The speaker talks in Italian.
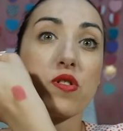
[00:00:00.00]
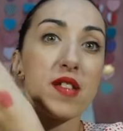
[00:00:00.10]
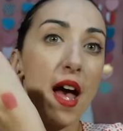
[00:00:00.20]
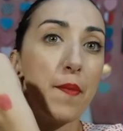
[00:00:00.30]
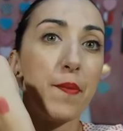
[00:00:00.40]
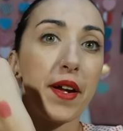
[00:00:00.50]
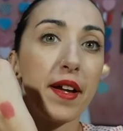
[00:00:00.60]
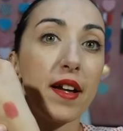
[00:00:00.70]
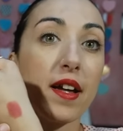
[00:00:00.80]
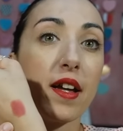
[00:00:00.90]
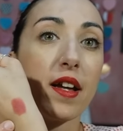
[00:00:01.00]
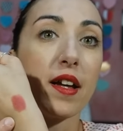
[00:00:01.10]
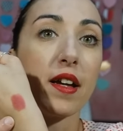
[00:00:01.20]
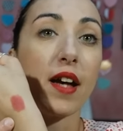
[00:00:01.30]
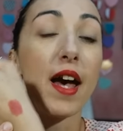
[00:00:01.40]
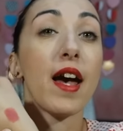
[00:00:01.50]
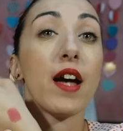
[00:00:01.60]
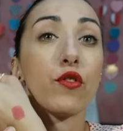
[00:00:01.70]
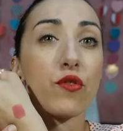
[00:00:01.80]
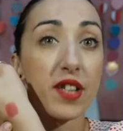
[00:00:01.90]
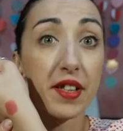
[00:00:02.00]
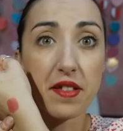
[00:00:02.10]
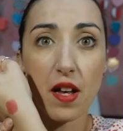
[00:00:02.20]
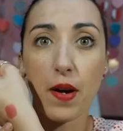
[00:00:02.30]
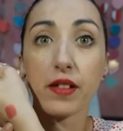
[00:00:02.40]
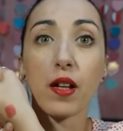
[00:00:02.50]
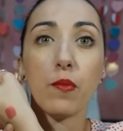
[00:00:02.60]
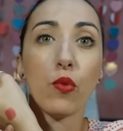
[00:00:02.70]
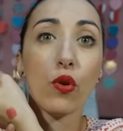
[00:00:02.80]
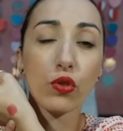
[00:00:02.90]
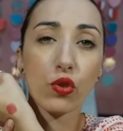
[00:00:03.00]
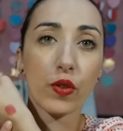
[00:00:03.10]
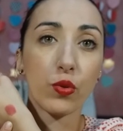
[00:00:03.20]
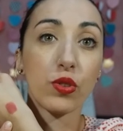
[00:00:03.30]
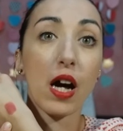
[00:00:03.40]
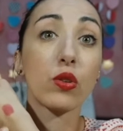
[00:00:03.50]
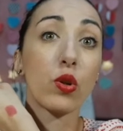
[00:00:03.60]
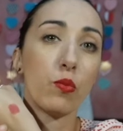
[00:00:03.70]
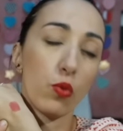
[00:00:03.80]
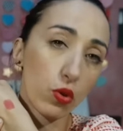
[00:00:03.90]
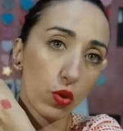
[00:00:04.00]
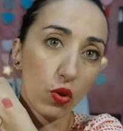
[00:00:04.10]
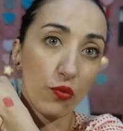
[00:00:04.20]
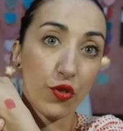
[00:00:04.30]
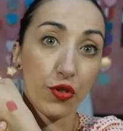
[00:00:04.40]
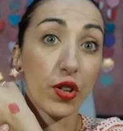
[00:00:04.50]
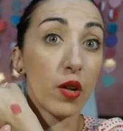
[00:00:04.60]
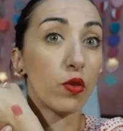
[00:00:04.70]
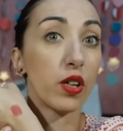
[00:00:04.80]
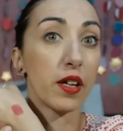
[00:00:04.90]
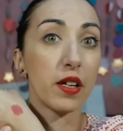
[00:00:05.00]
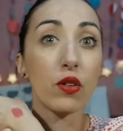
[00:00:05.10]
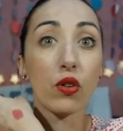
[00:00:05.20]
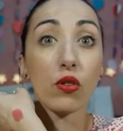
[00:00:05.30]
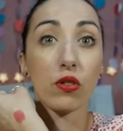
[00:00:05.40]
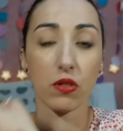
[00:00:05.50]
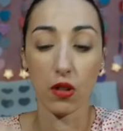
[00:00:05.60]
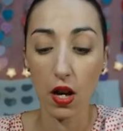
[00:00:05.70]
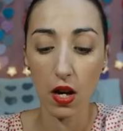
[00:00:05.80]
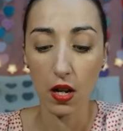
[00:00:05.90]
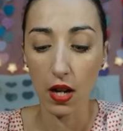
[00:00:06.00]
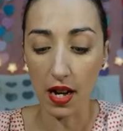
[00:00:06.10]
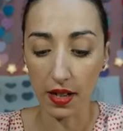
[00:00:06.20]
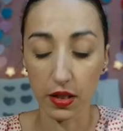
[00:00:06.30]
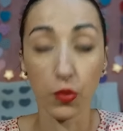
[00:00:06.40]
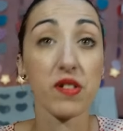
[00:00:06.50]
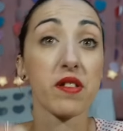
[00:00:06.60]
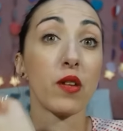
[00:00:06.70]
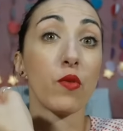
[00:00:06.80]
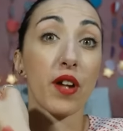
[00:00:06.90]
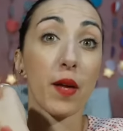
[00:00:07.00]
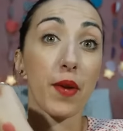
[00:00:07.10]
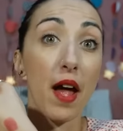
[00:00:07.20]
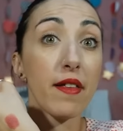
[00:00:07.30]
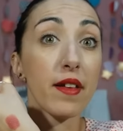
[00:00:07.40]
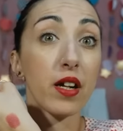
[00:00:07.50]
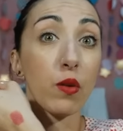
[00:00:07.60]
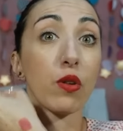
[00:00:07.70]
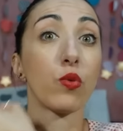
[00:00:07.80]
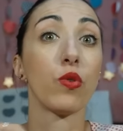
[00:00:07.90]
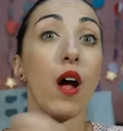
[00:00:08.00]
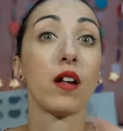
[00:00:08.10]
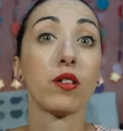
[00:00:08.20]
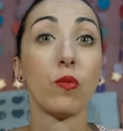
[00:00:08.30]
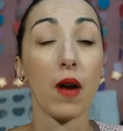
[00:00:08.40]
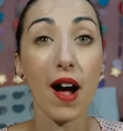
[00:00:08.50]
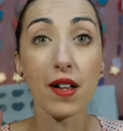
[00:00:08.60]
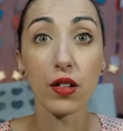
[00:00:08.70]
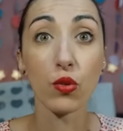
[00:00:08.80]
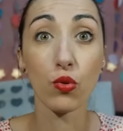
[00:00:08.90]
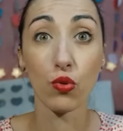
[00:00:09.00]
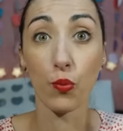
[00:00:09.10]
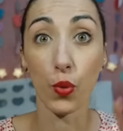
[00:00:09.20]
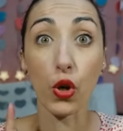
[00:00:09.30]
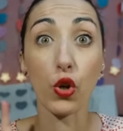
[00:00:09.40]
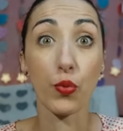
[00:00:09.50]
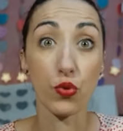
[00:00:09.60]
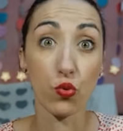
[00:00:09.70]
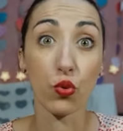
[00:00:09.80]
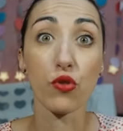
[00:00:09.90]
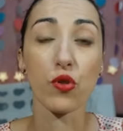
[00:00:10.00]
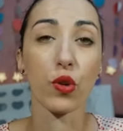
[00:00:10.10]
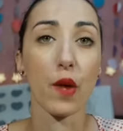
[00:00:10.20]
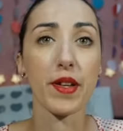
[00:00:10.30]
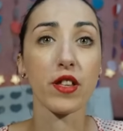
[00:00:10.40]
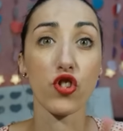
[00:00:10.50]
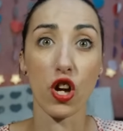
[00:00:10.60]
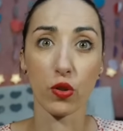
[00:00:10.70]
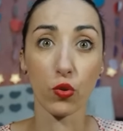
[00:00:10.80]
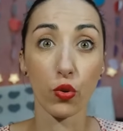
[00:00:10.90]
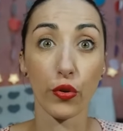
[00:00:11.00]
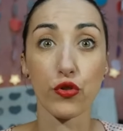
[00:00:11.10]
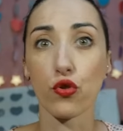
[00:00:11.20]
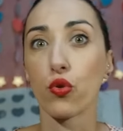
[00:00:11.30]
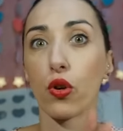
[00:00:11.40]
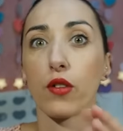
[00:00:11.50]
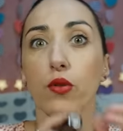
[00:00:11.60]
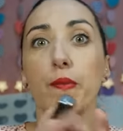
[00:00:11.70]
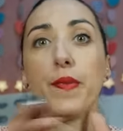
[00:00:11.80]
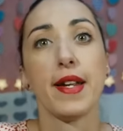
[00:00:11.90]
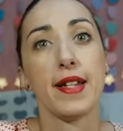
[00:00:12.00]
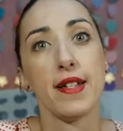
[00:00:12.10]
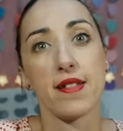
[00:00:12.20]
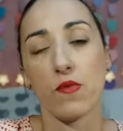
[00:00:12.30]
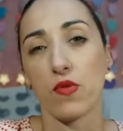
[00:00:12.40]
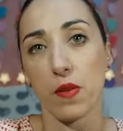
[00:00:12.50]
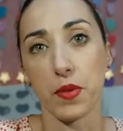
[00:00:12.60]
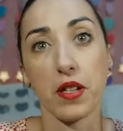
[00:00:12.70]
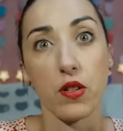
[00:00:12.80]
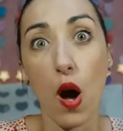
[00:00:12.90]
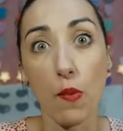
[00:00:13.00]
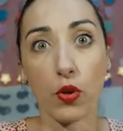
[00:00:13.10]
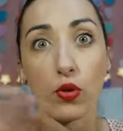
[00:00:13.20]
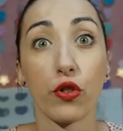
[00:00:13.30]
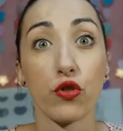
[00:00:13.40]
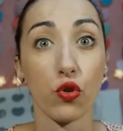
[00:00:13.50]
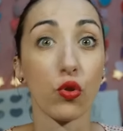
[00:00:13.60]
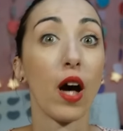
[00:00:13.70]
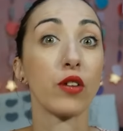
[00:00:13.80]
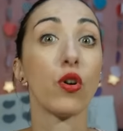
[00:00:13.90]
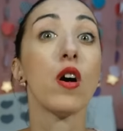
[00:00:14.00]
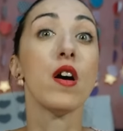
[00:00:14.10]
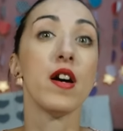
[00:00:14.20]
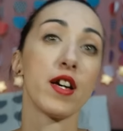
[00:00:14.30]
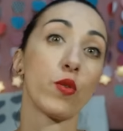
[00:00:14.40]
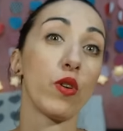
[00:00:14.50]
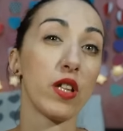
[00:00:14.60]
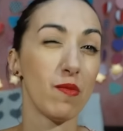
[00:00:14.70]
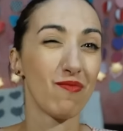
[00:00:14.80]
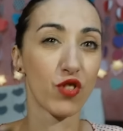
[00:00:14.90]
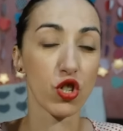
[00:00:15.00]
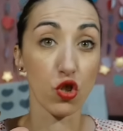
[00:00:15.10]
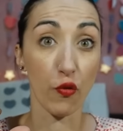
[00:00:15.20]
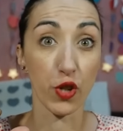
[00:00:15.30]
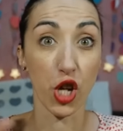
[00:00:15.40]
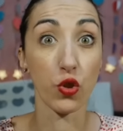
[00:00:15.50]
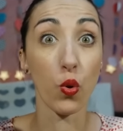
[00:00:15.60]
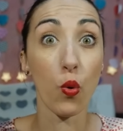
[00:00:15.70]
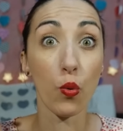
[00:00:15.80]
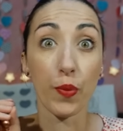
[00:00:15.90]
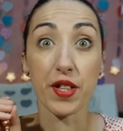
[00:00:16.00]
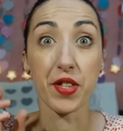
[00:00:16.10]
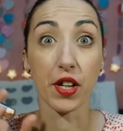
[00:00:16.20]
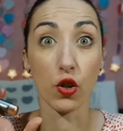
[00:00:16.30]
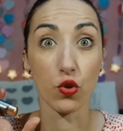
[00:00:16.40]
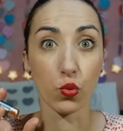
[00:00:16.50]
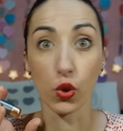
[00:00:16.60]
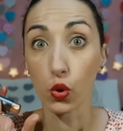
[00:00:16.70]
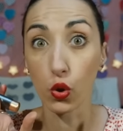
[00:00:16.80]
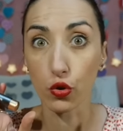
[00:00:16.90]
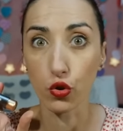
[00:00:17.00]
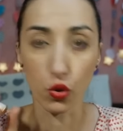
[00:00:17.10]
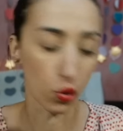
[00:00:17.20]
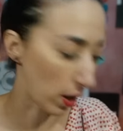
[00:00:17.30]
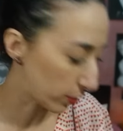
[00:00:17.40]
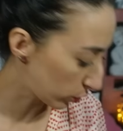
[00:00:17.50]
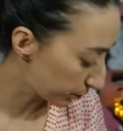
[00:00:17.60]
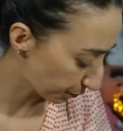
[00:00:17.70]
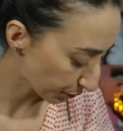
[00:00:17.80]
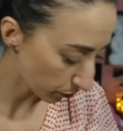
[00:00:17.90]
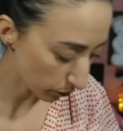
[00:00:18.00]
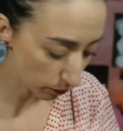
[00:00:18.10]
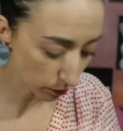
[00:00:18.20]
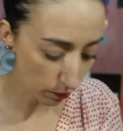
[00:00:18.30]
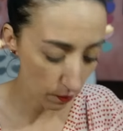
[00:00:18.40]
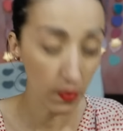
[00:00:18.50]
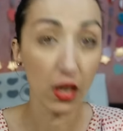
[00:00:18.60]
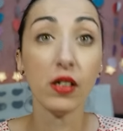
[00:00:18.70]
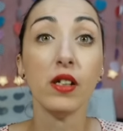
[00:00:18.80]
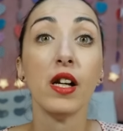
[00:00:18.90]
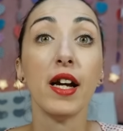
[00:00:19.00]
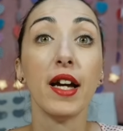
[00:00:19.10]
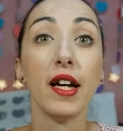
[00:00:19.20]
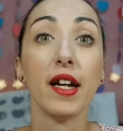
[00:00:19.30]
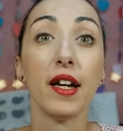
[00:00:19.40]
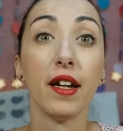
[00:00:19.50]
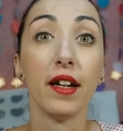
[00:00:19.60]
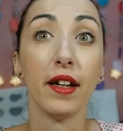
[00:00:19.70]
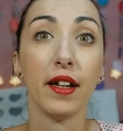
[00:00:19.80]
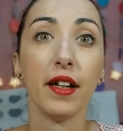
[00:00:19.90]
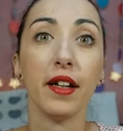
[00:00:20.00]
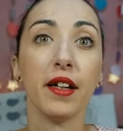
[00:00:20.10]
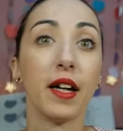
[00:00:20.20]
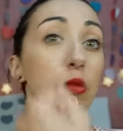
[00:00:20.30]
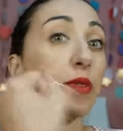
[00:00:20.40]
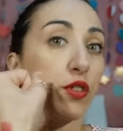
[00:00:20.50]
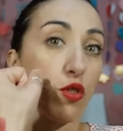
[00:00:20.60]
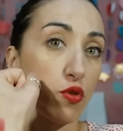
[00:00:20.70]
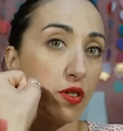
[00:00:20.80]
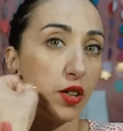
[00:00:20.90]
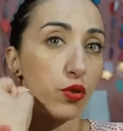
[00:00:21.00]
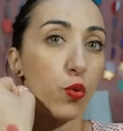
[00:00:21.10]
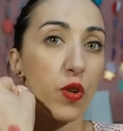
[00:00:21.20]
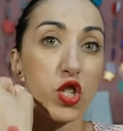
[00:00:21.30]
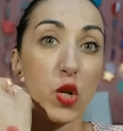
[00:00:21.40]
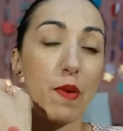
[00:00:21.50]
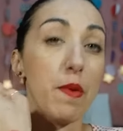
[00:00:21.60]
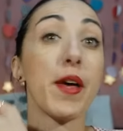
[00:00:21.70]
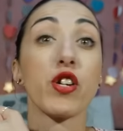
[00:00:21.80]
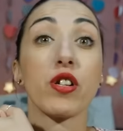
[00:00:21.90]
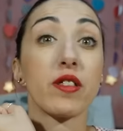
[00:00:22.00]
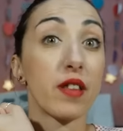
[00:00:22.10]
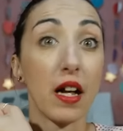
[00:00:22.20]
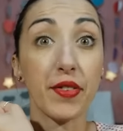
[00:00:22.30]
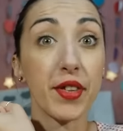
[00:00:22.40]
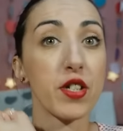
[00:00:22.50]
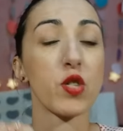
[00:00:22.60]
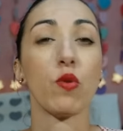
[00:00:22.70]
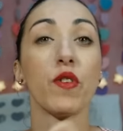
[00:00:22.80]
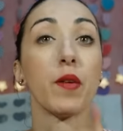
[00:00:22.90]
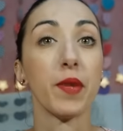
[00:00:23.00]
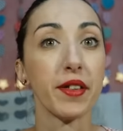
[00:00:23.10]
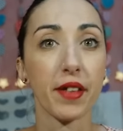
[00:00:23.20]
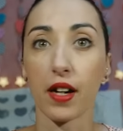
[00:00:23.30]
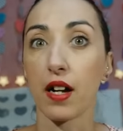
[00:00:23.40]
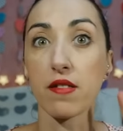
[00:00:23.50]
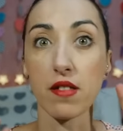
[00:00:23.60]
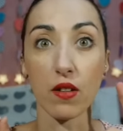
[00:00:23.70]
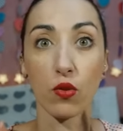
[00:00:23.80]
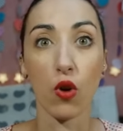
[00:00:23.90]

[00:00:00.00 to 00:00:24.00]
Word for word: sempre e è, eh, nonostante sia matte è molto velutato e molto confortevole io eh, anche di questi ne vorrei prendere qualcun altro magari uno un pochino più scuro sicuramente c'è anche un color cioccolato bellissimo sapete che io amo il colore cioccolato e quindi ci sto facendo un pensierino su quel color cioccolato e al momento è soltanto questo ma mi piace tantissimo veramente ragazze